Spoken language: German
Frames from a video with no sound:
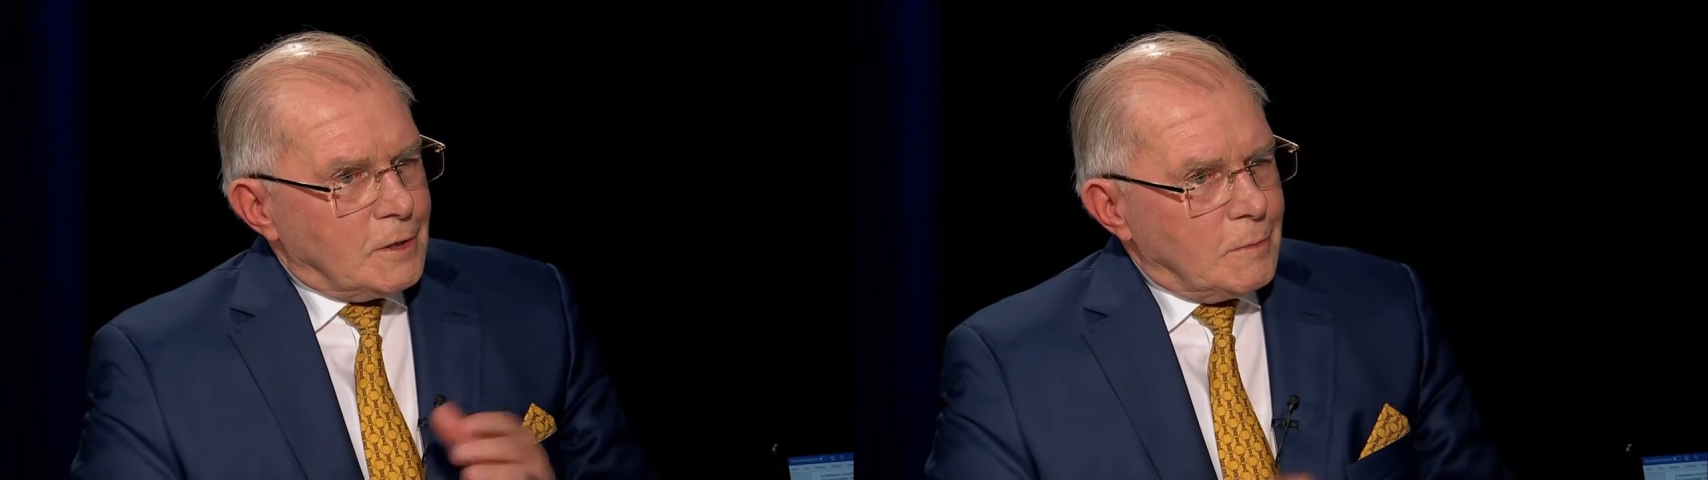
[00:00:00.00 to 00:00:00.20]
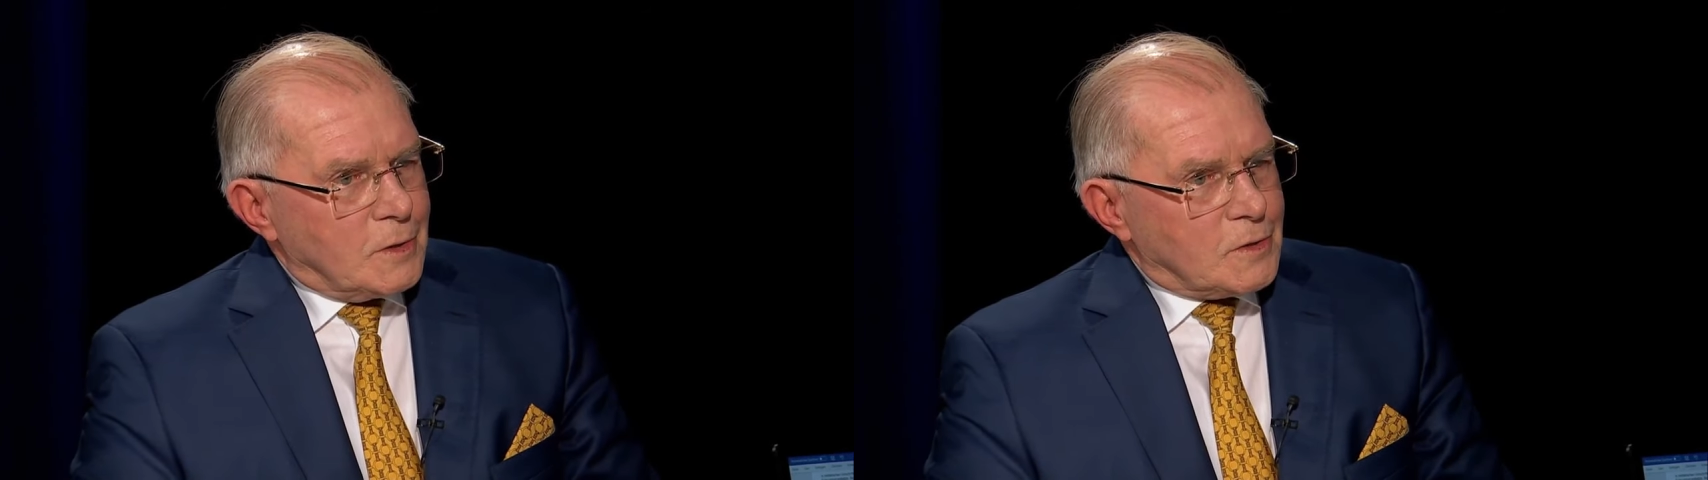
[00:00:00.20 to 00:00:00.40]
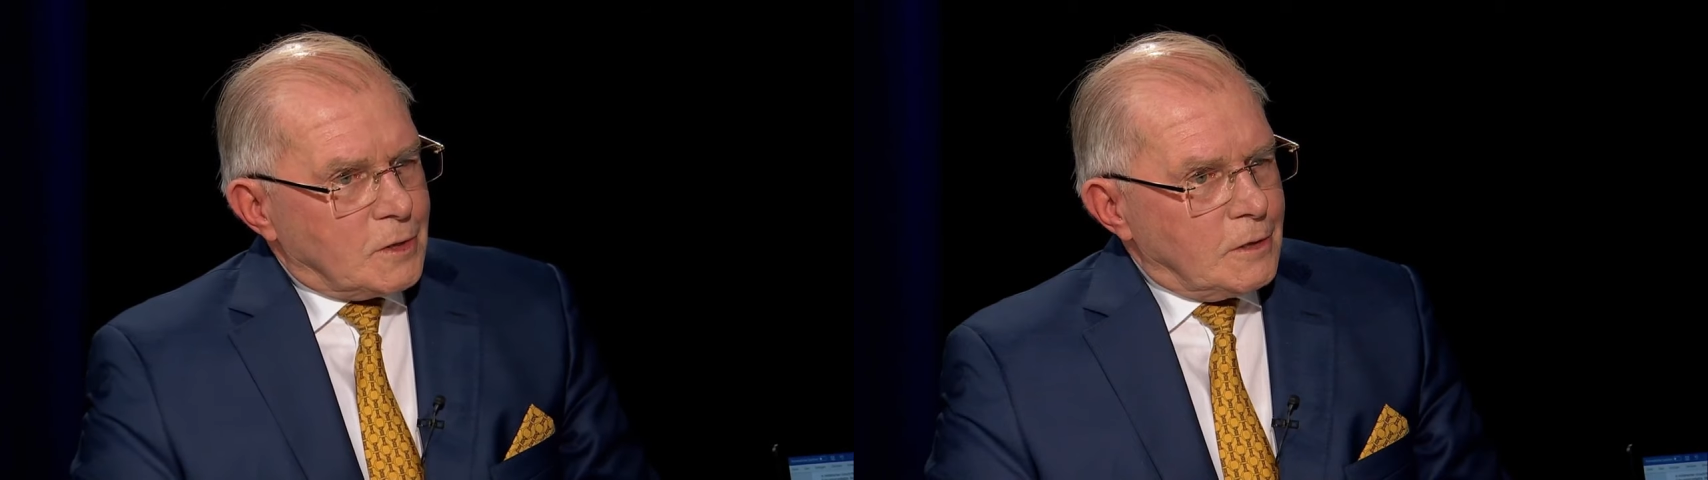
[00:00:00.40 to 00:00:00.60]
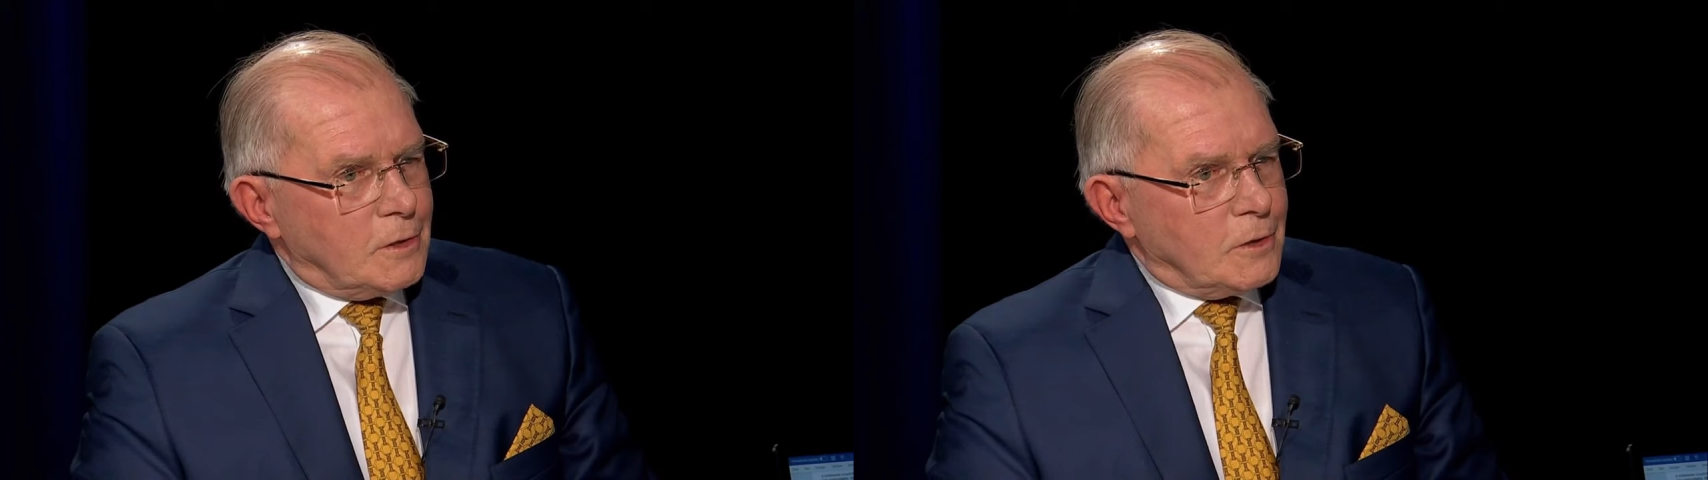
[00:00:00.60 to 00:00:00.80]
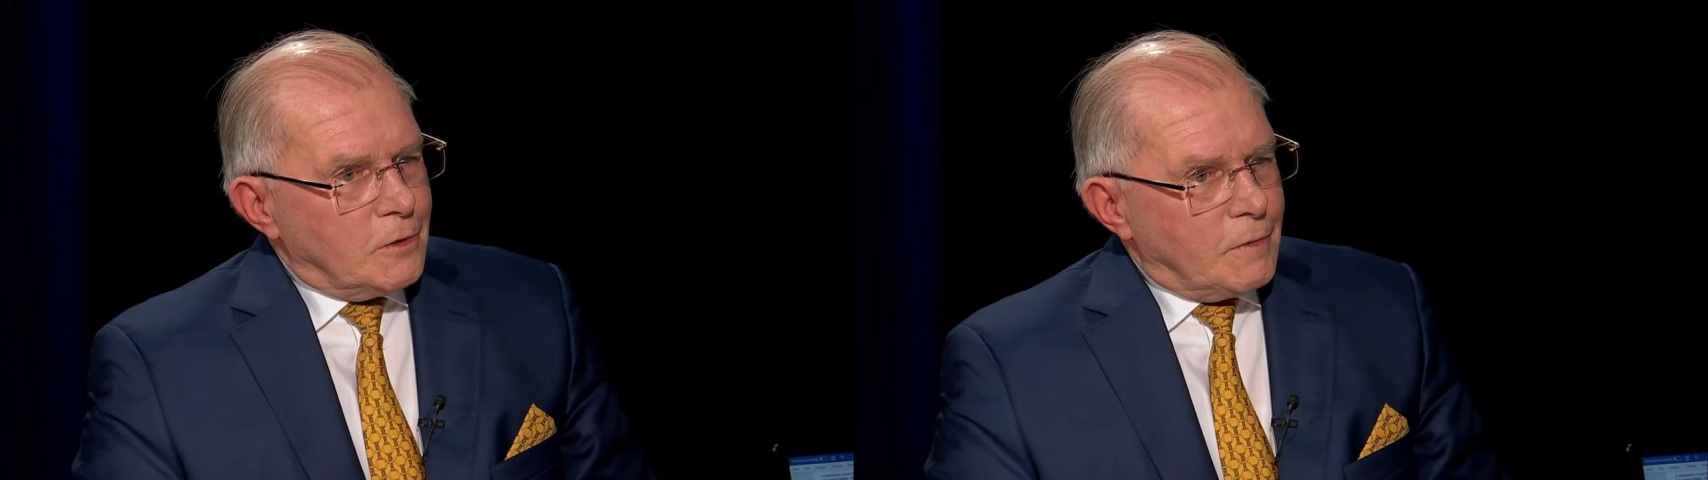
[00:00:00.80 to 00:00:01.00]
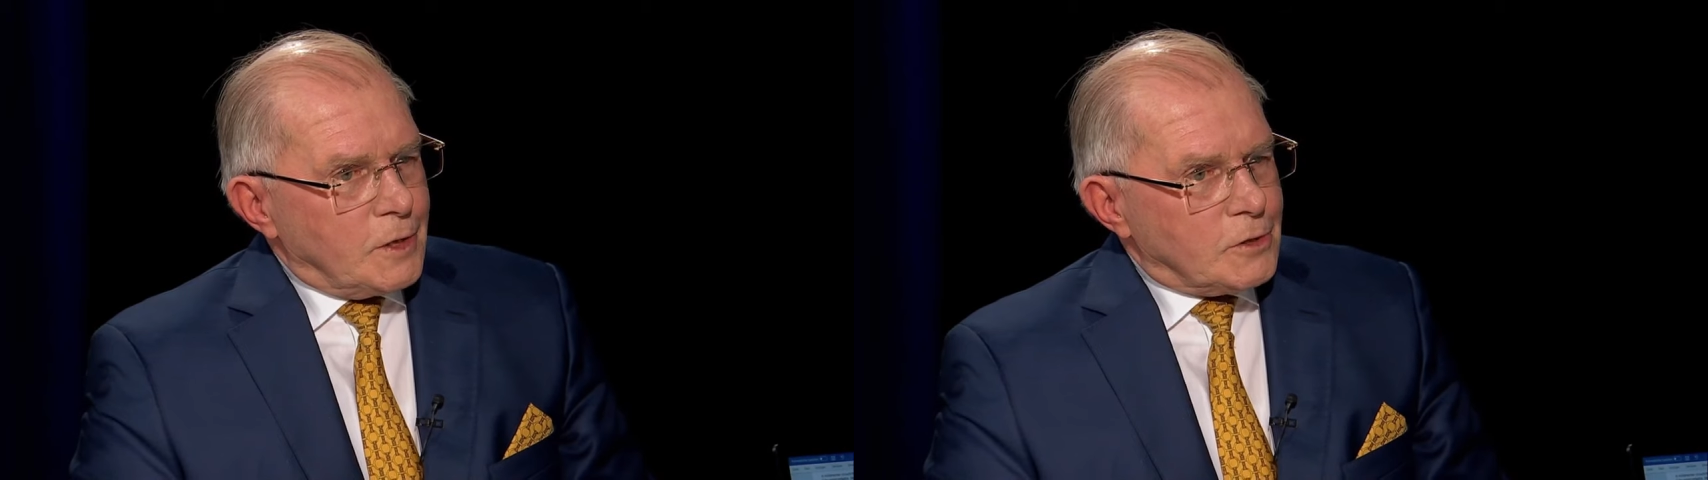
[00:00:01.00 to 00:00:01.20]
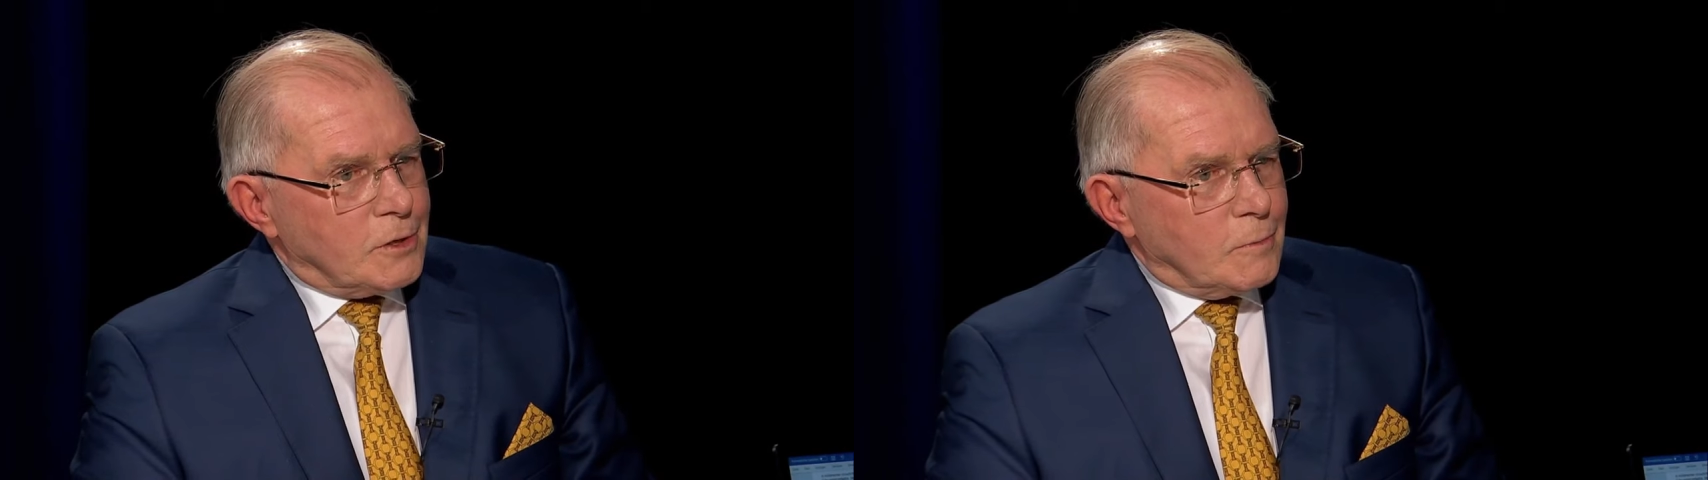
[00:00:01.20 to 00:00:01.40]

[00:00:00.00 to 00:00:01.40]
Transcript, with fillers: die mit Standing Ovation